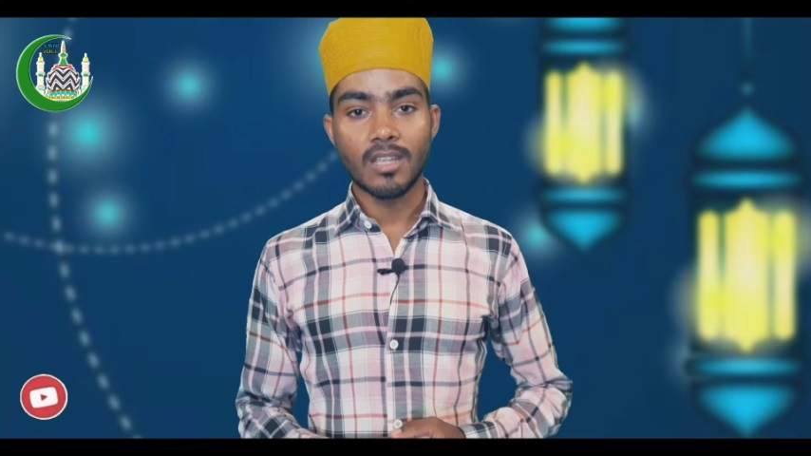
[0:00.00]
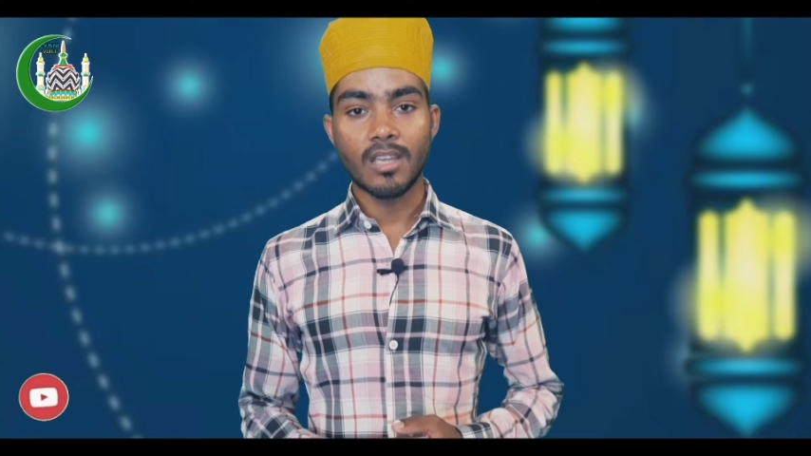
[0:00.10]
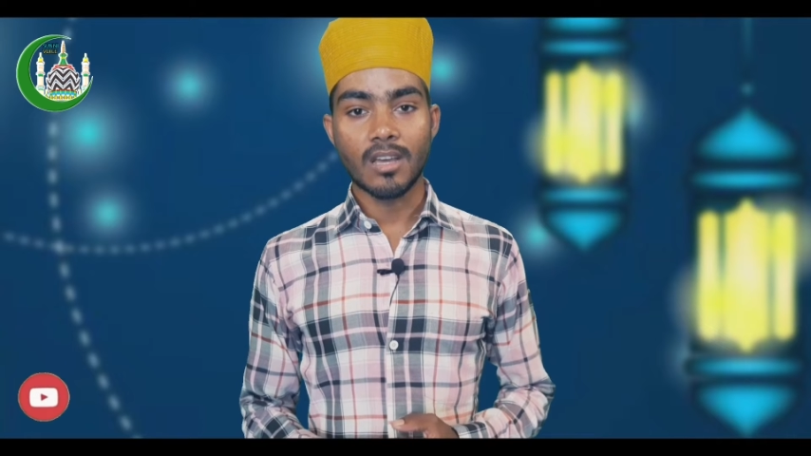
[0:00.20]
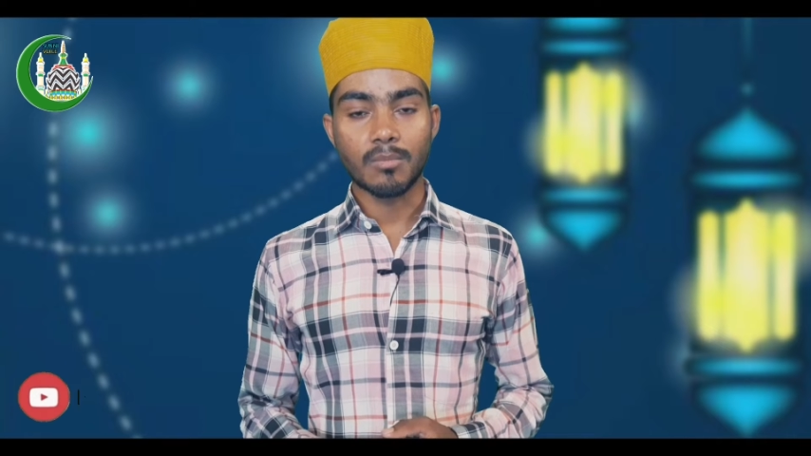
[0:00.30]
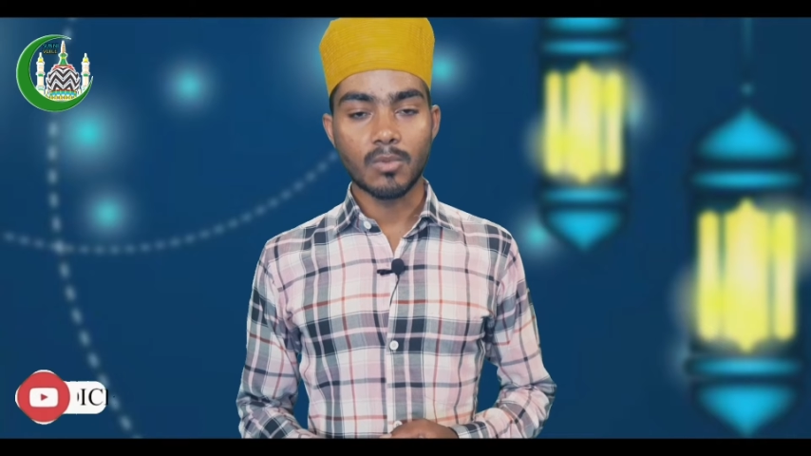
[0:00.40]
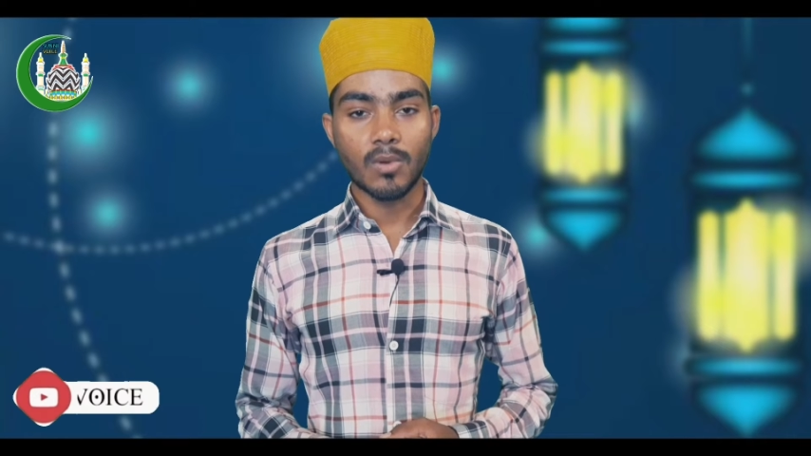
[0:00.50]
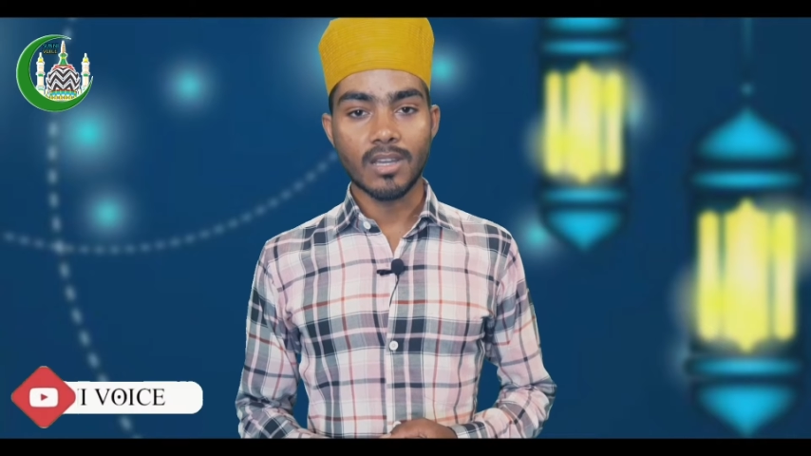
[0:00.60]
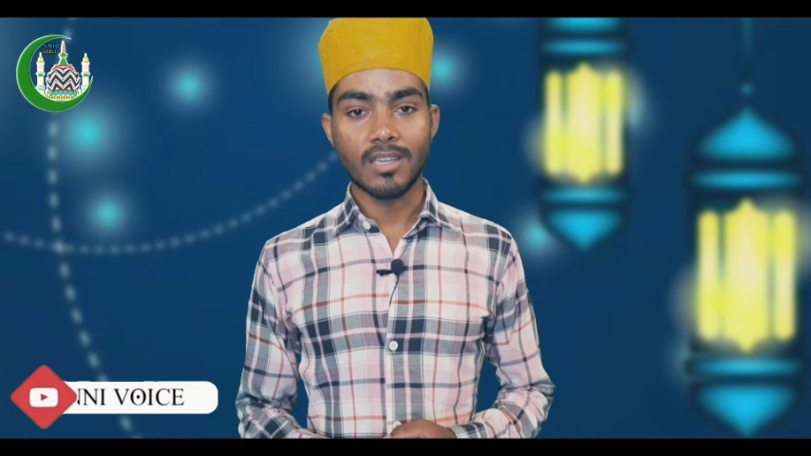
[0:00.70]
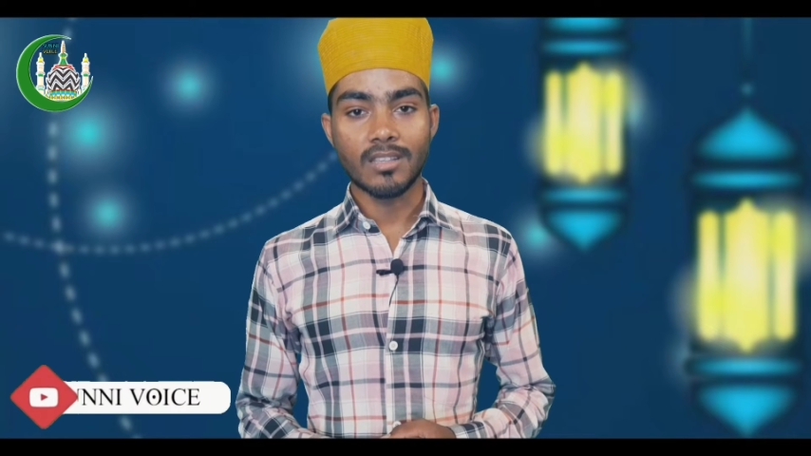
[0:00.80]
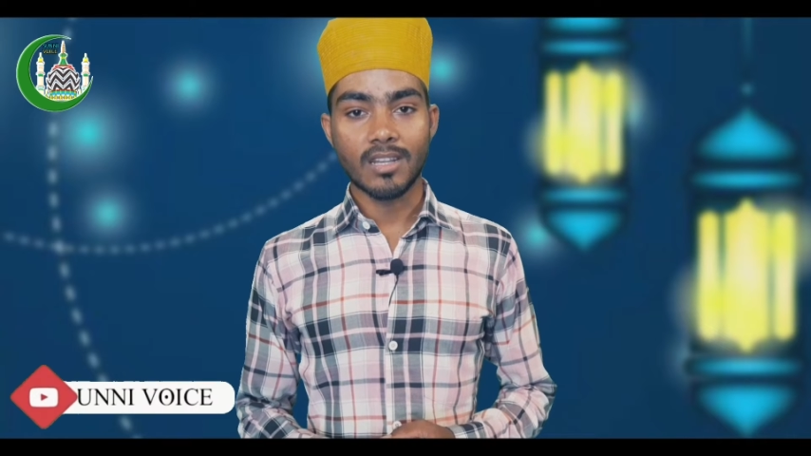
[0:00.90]
चले अब
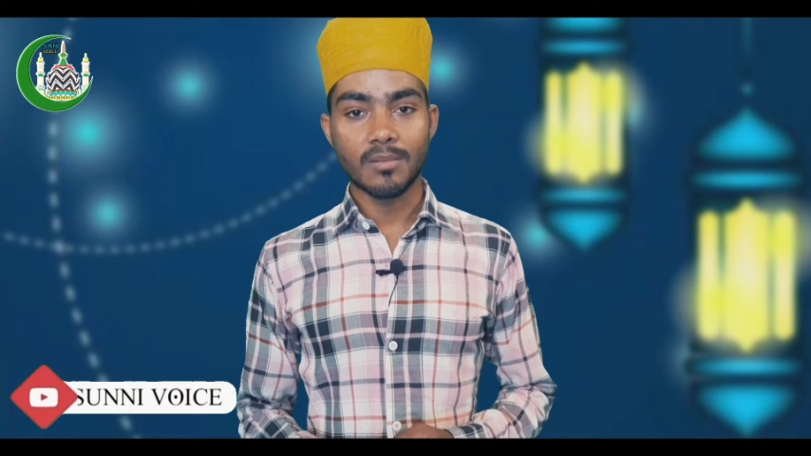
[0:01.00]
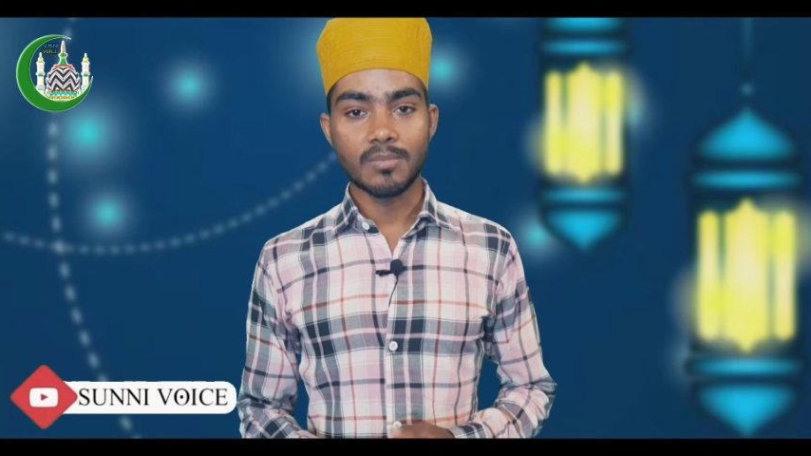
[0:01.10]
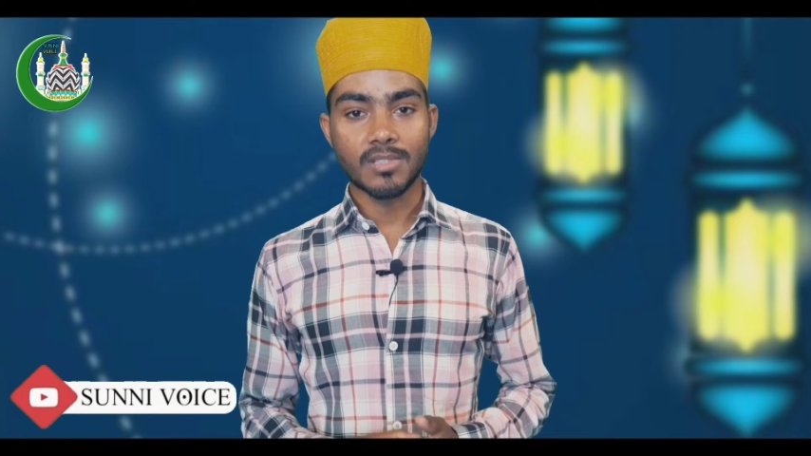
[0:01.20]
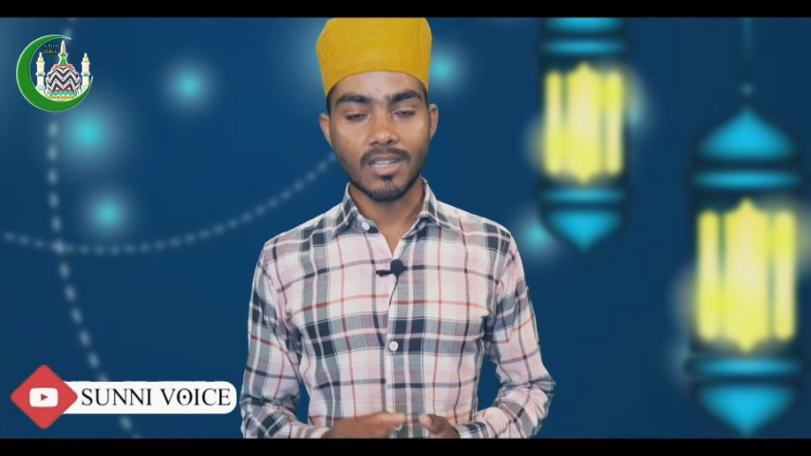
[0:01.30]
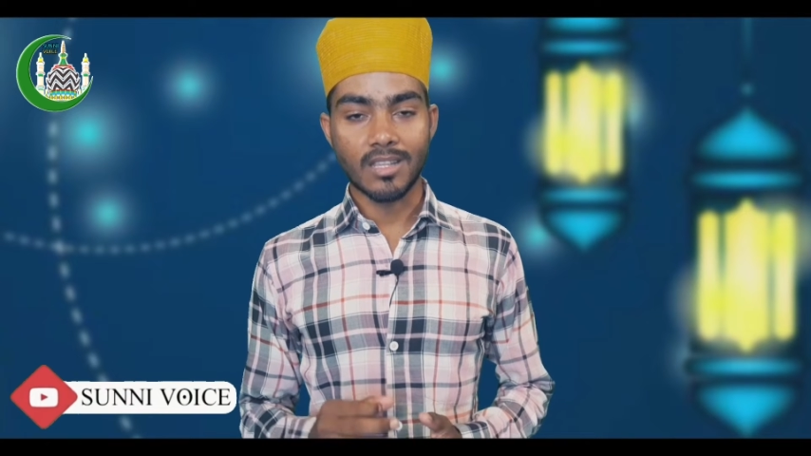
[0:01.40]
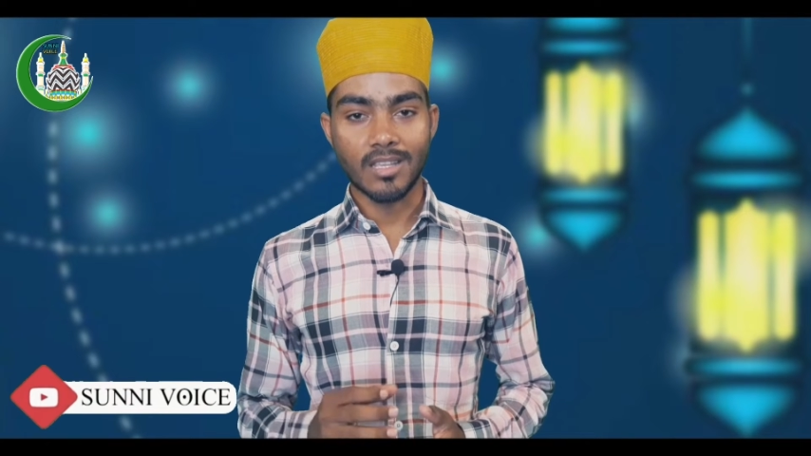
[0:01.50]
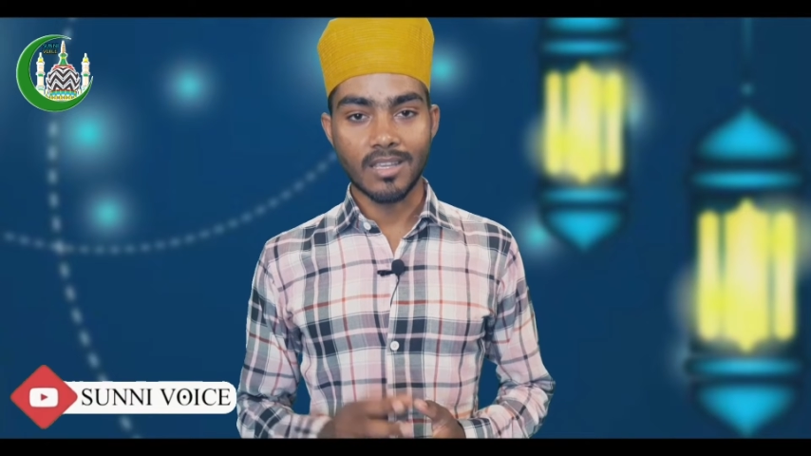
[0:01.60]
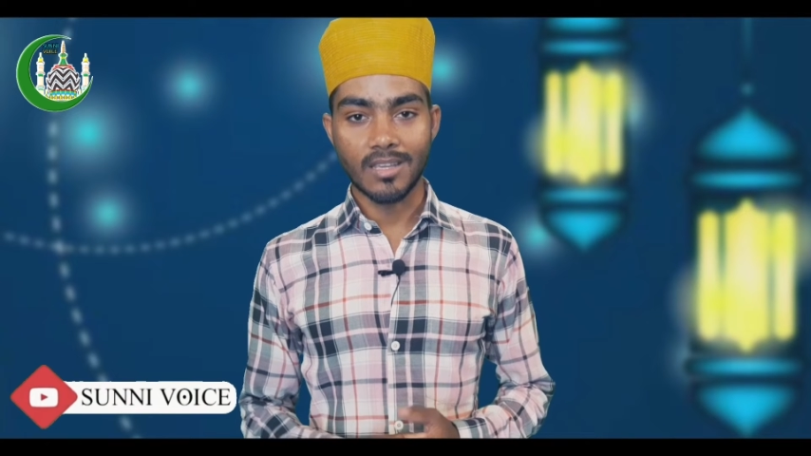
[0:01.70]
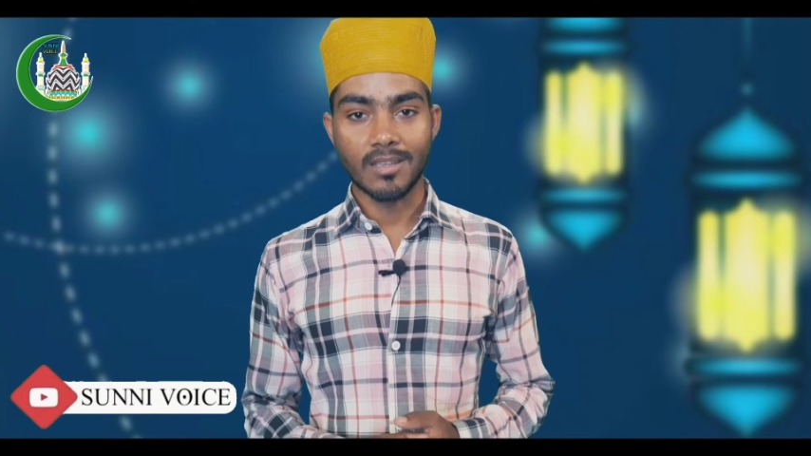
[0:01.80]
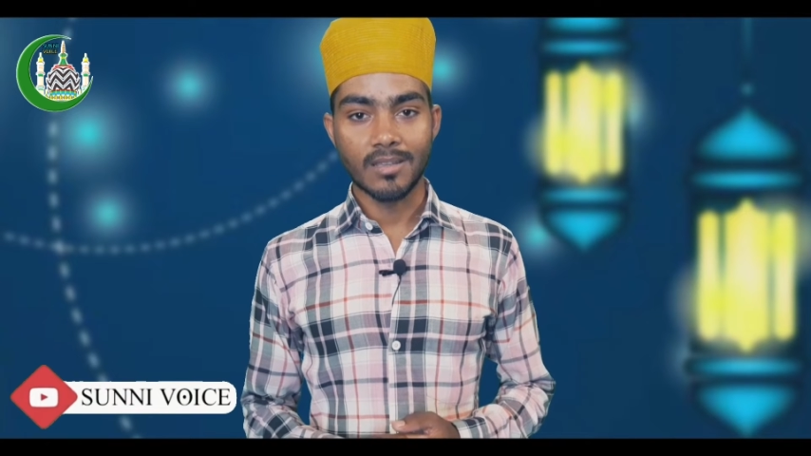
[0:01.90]
दुआ की तरफ
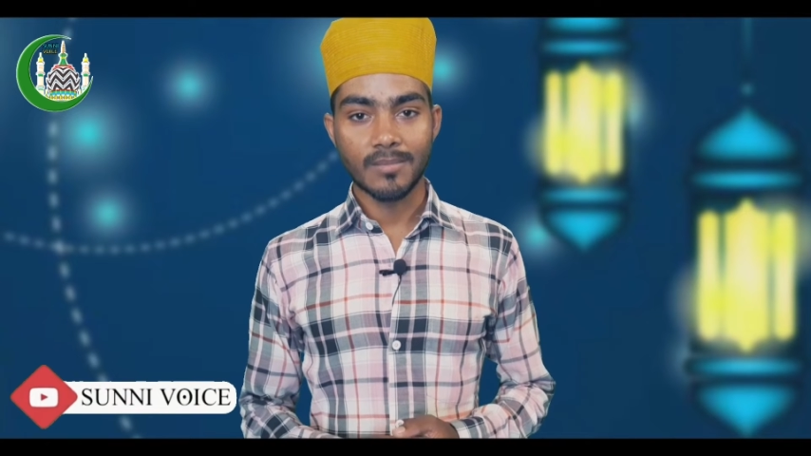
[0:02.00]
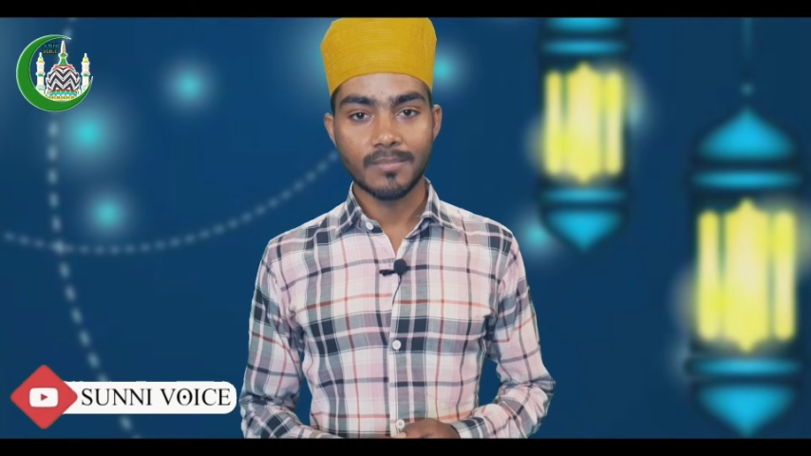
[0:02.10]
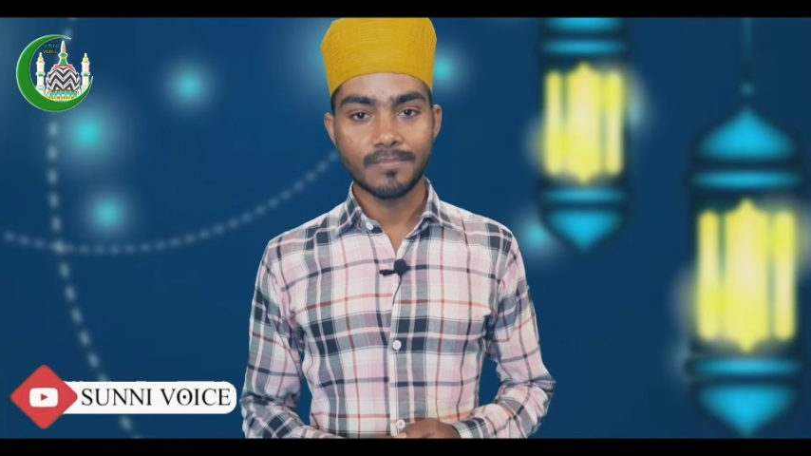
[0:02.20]
चलते हैं